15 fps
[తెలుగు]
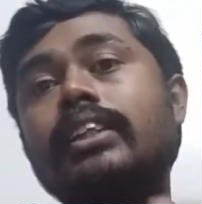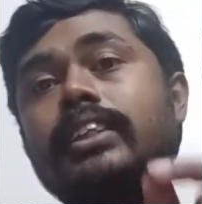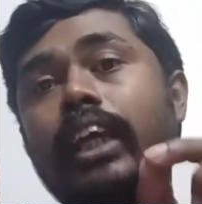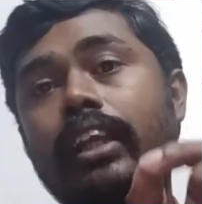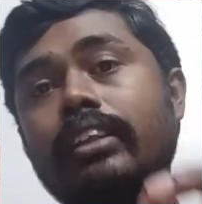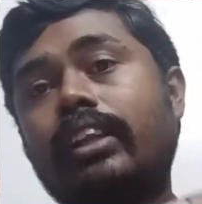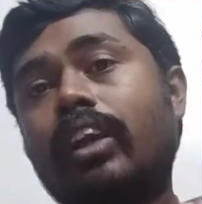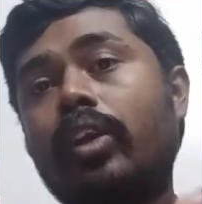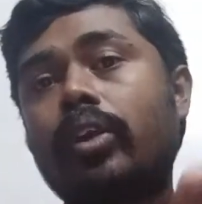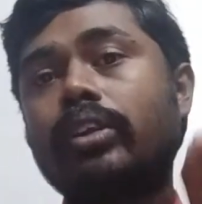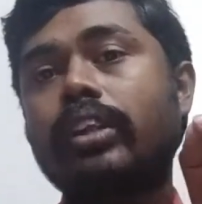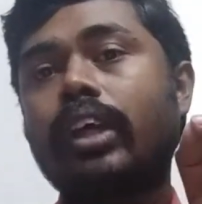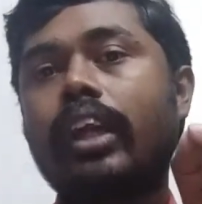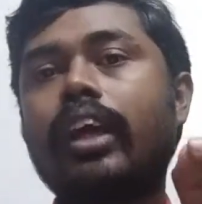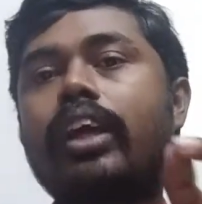చరిత్రలో
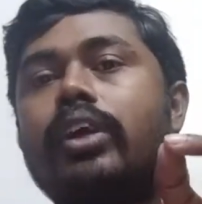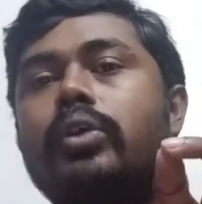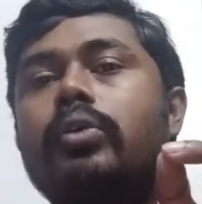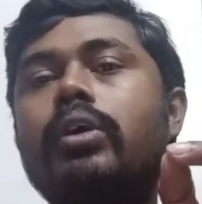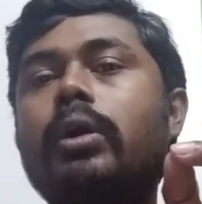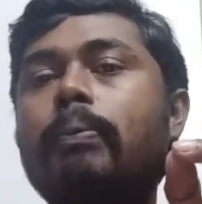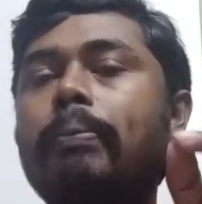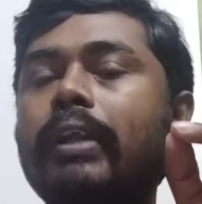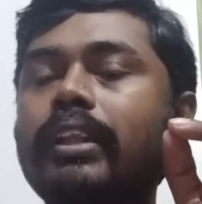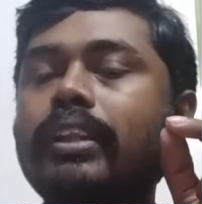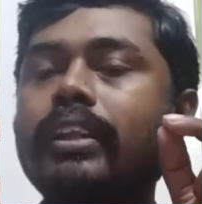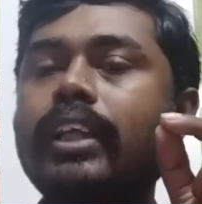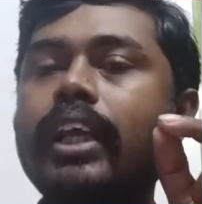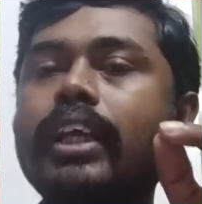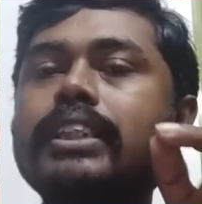తనకంటూ ఒక
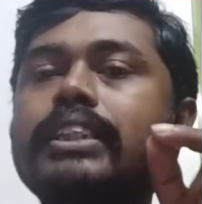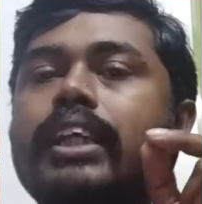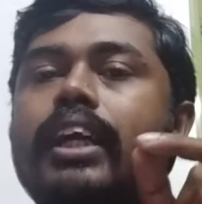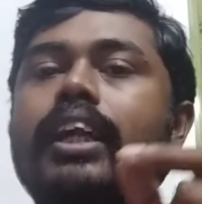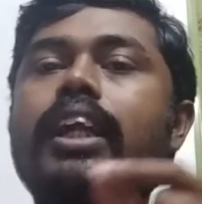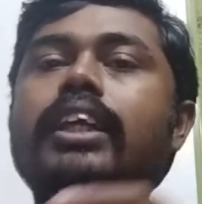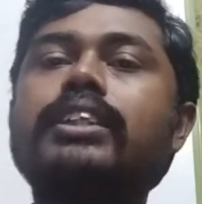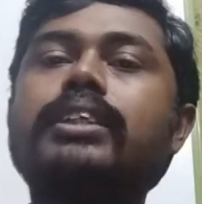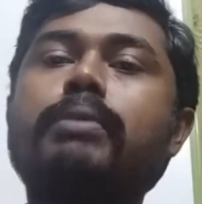ప్రత్యేక స్థానాన్ని